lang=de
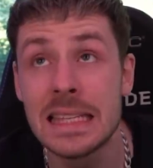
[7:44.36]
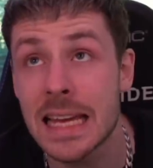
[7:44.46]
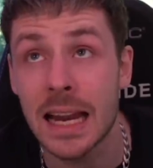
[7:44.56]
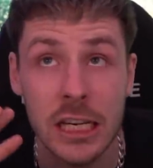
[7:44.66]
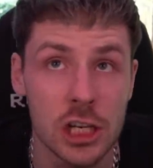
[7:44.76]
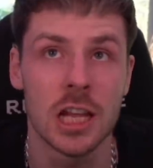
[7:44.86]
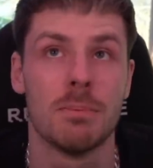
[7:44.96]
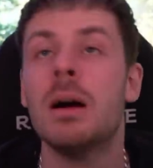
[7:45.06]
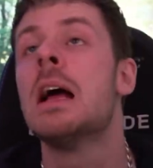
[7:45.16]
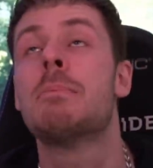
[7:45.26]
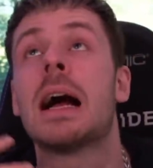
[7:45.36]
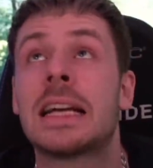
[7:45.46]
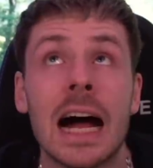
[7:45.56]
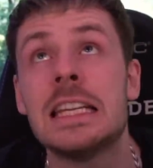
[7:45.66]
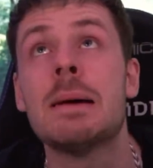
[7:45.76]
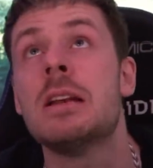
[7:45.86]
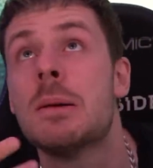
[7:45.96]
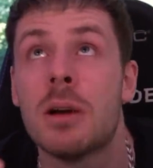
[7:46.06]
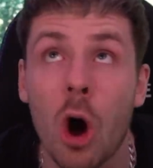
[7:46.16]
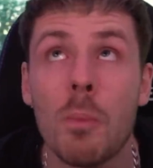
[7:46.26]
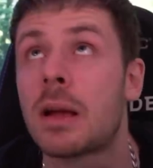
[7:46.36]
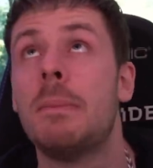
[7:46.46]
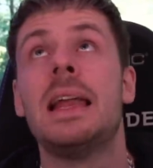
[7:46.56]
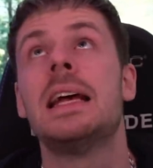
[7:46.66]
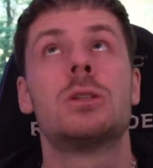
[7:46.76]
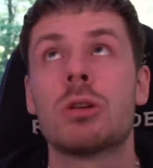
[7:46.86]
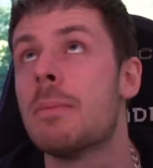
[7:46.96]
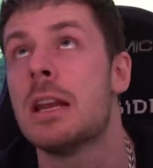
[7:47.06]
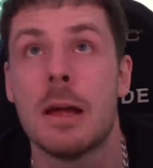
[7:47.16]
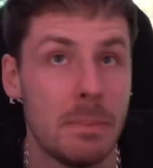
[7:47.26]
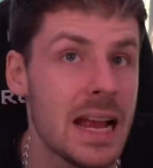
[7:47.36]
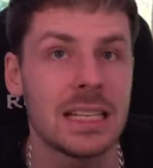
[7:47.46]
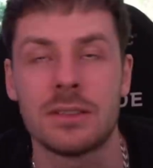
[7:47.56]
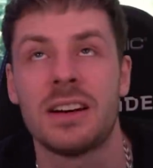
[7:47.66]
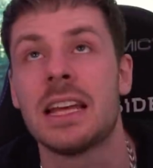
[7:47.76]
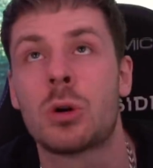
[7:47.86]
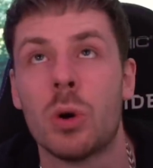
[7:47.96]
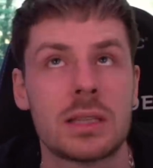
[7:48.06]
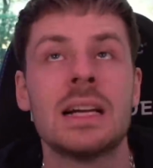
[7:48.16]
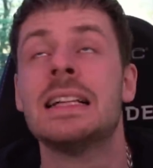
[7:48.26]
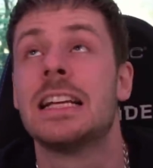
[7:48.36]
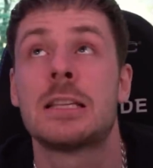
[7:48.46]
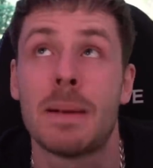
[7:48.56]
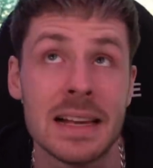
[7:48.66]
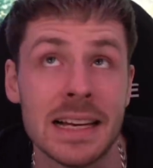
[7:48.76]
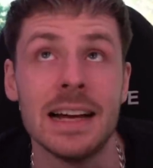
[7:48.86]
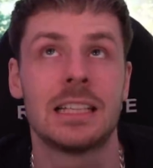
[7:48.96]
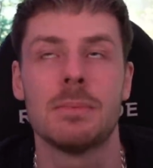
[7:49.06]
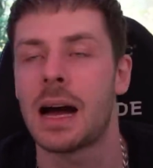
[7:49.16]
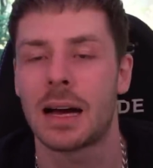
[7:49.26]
Ist ja nicht schlimm. Man kann ja mit einem Laubgebläse oder mit einem Besen vielleicht kurz das beiseite